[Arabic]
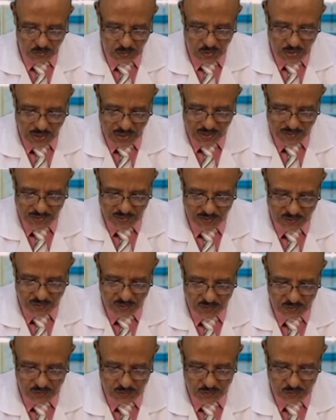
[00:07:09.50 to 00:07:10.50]
جر
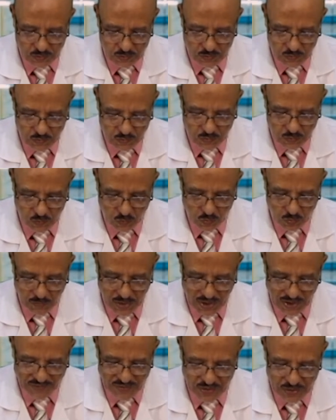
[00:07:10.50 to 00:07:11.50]

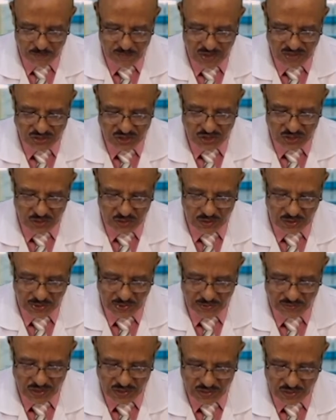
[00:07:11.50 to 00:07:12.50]
وبعدين ماشي
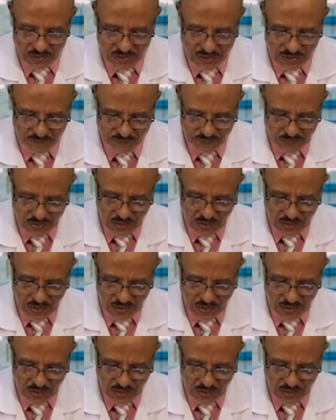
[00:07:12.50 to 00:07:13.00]
عادي كده